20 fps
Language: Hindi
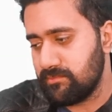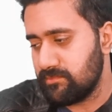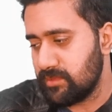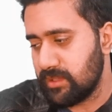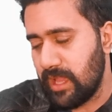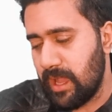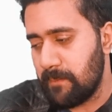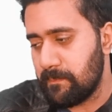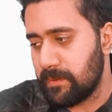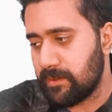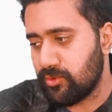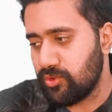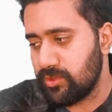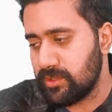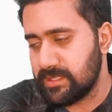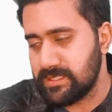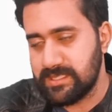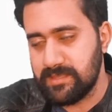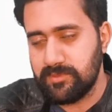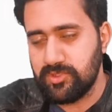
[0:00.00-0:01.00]
यहाँ पर कोई
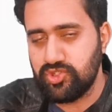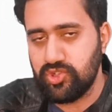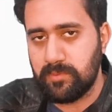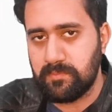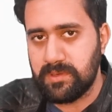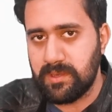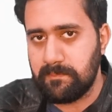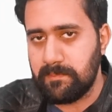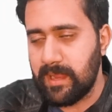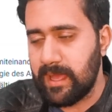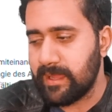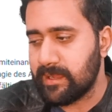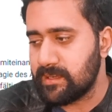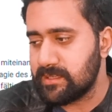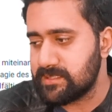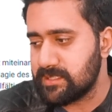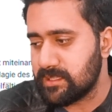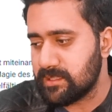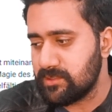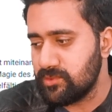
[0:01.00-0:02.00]
किसी भी जॉब पर अप्लाई कर
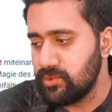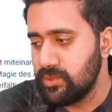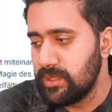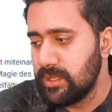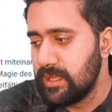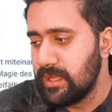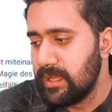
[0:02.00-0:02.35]
सकता हूँ